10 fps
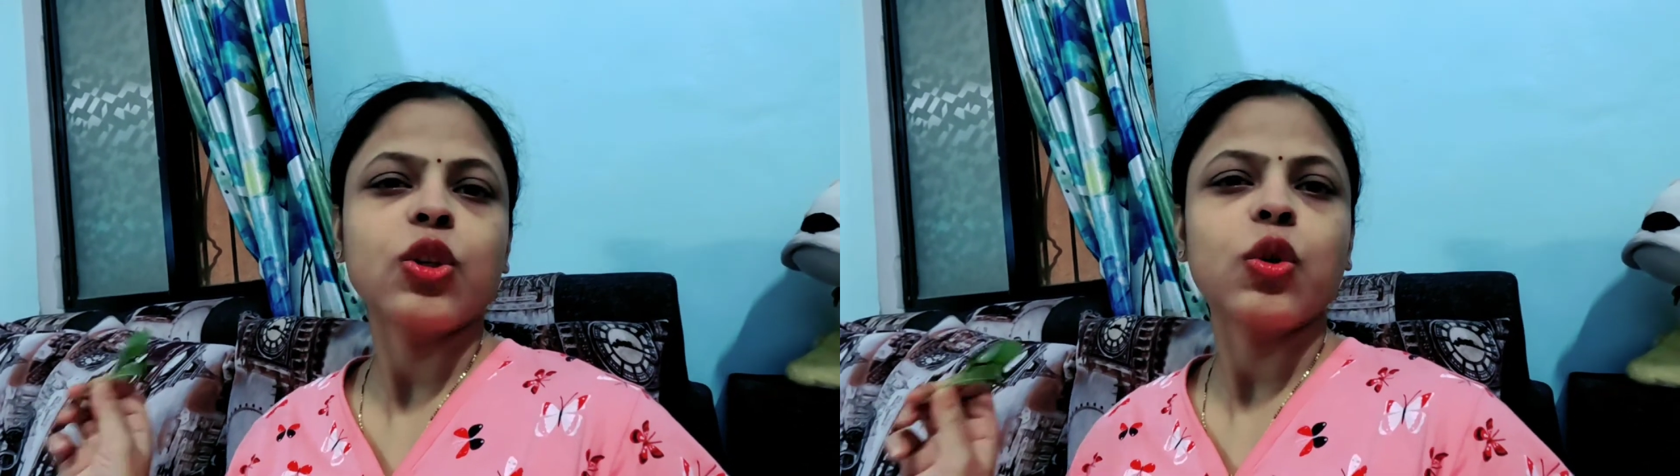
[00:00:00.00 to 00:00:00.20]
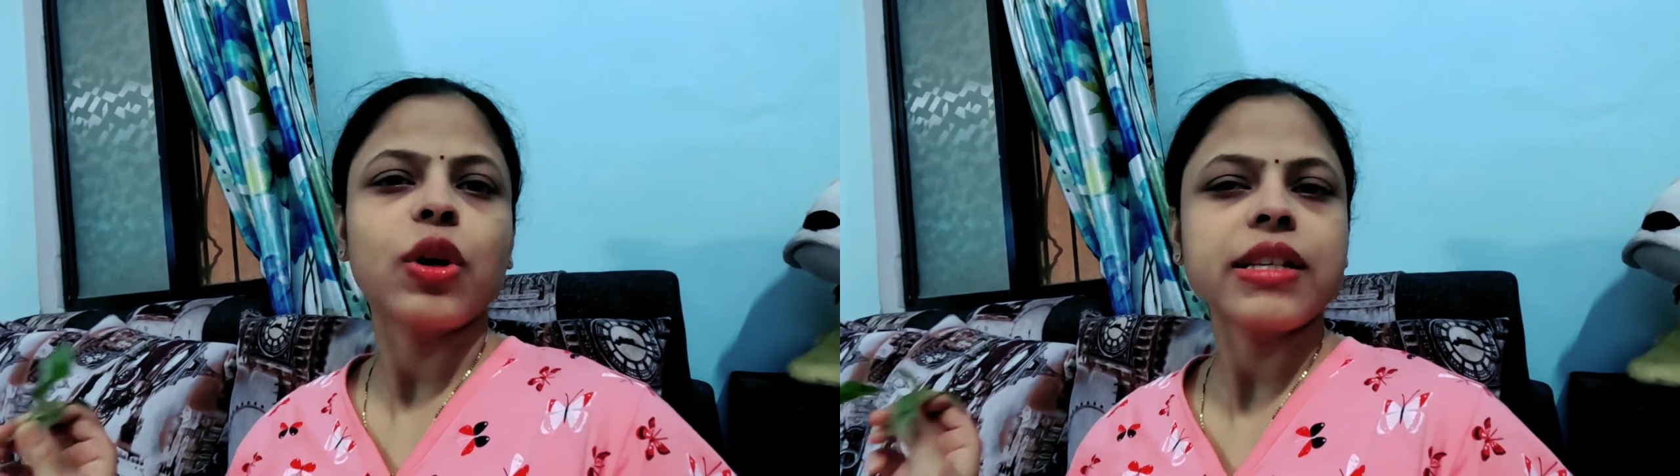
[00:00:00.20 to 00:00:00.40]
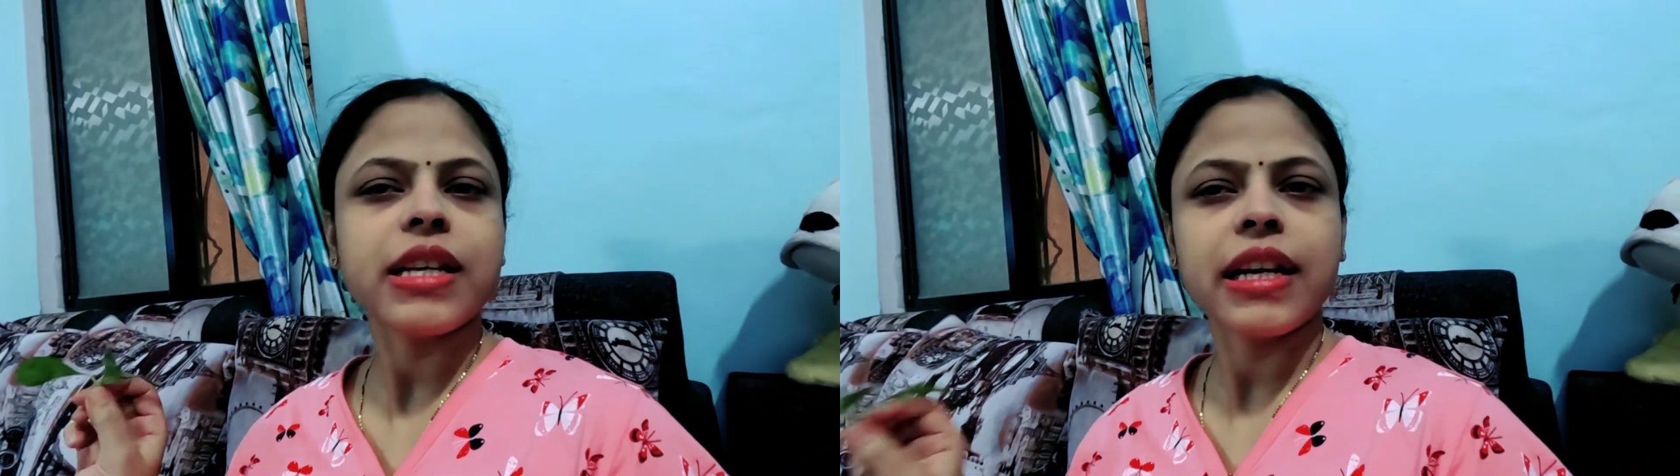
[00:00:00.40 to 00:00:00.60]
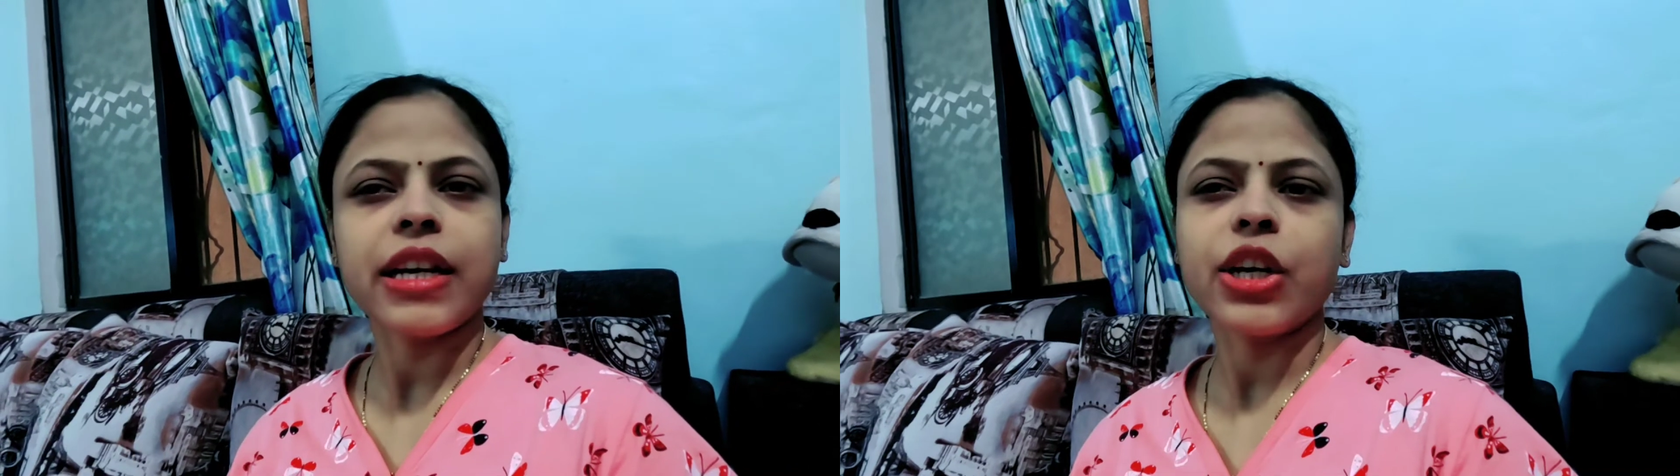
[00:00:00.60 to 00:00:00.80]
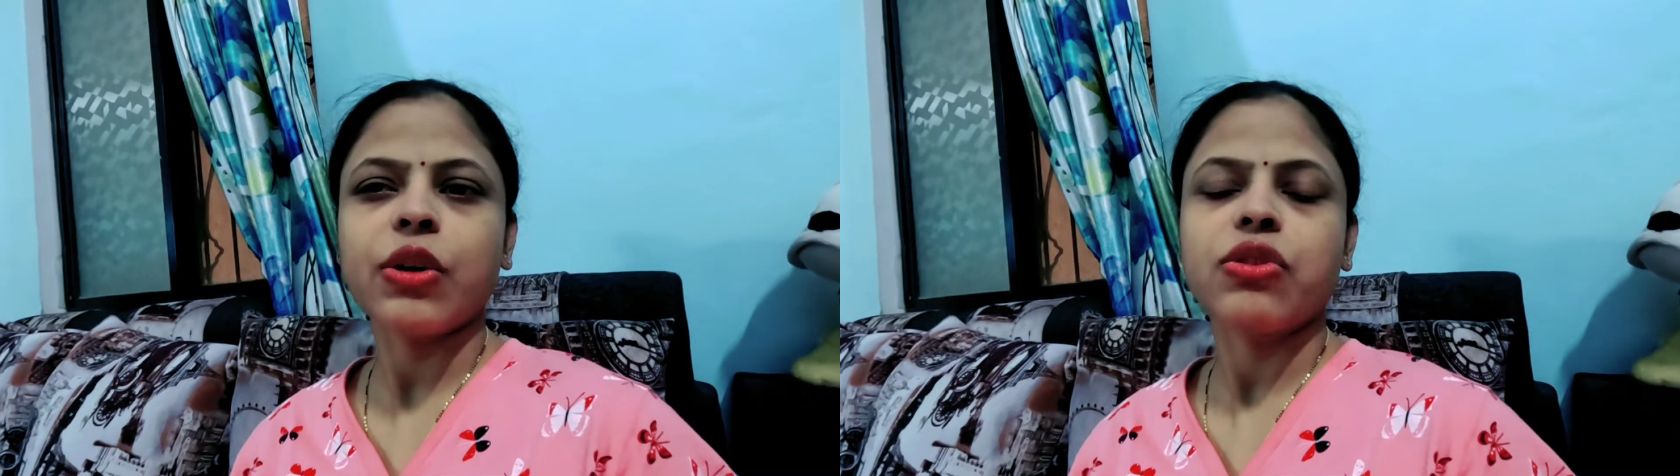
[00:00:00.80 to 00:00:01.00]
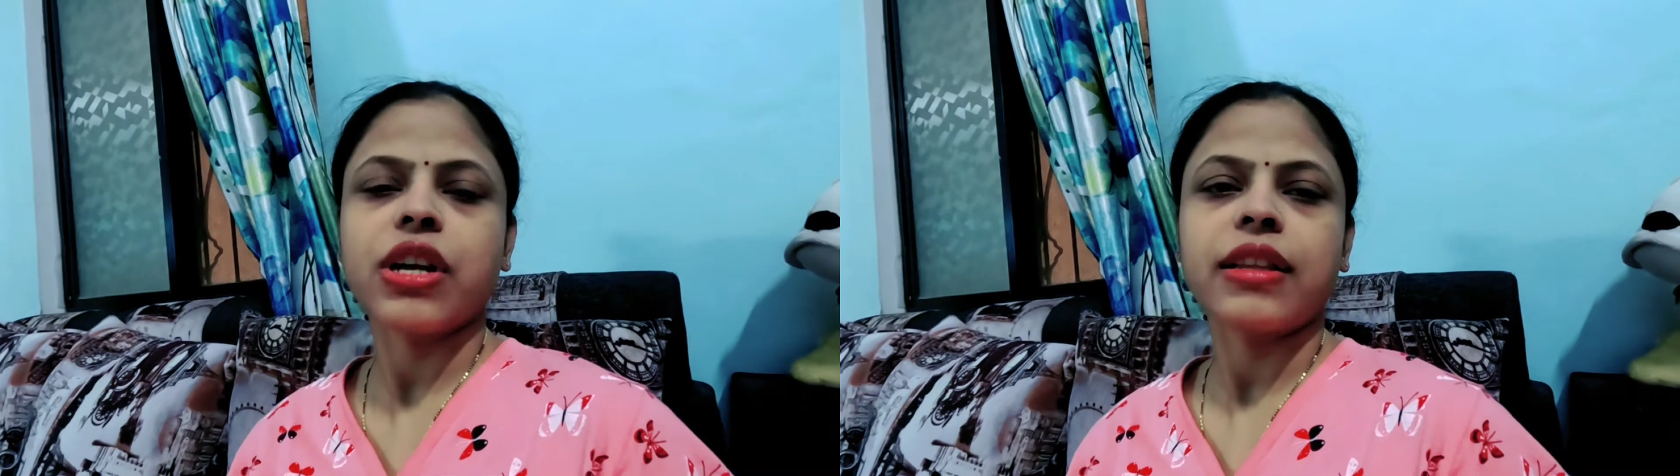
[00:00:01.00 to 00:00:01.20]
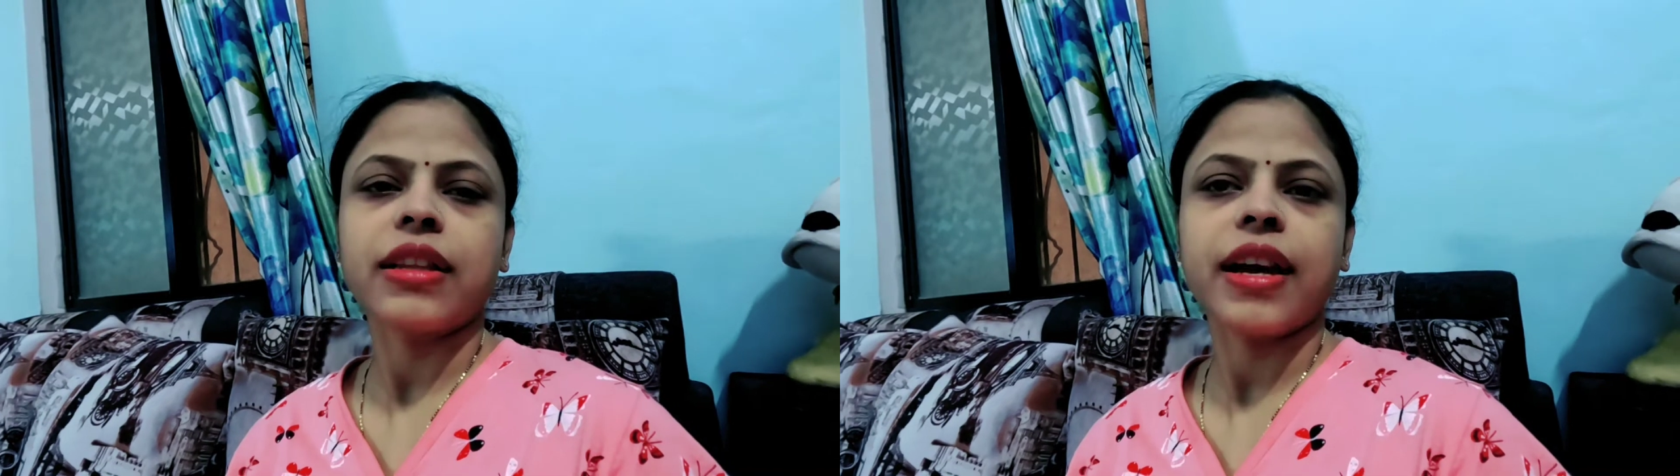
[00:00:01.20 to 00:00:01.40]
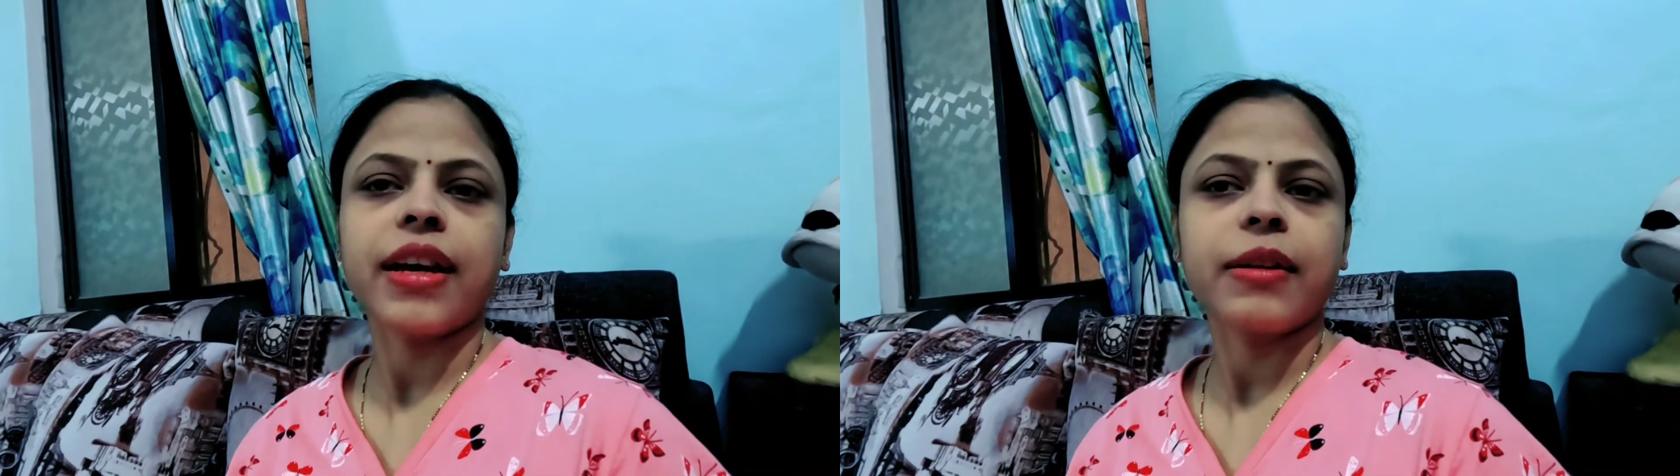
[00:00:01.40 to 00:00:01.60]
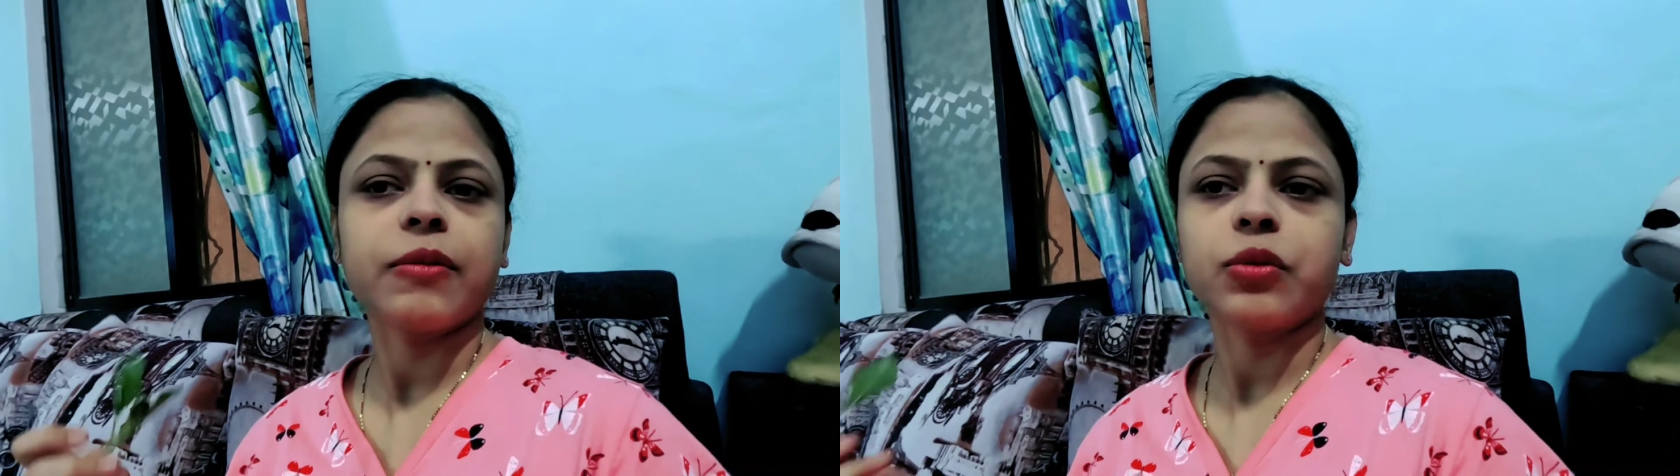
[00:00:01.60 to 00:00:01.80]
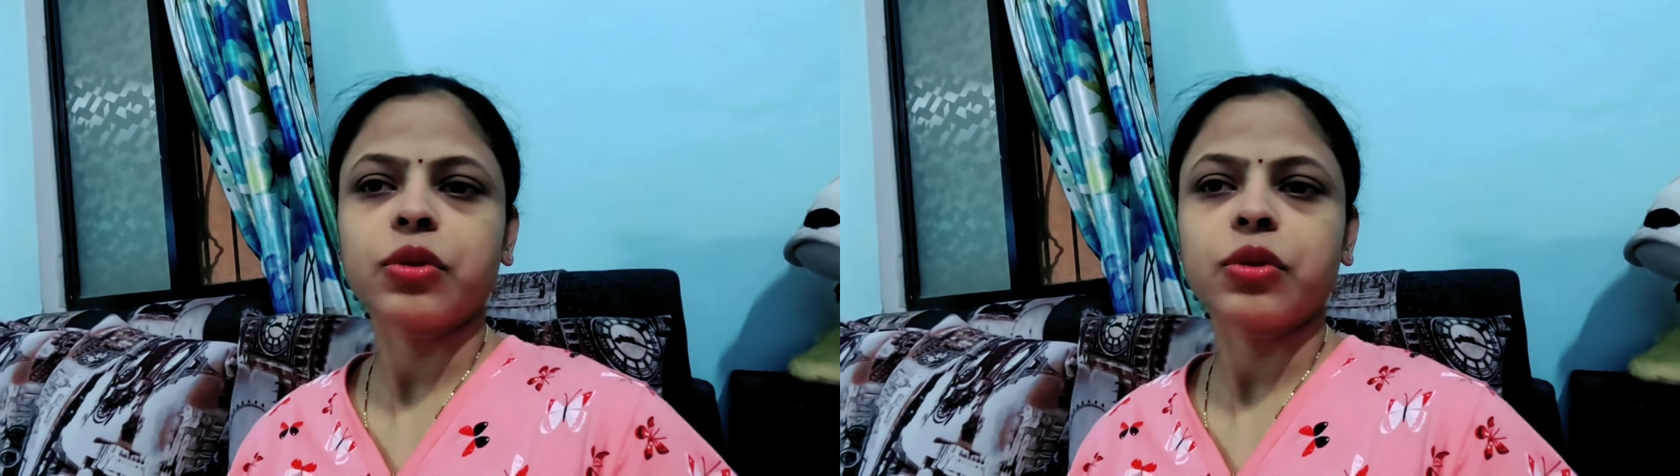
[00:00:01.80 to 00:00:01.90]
तो थोड़ा सा लेट ही हो जाता है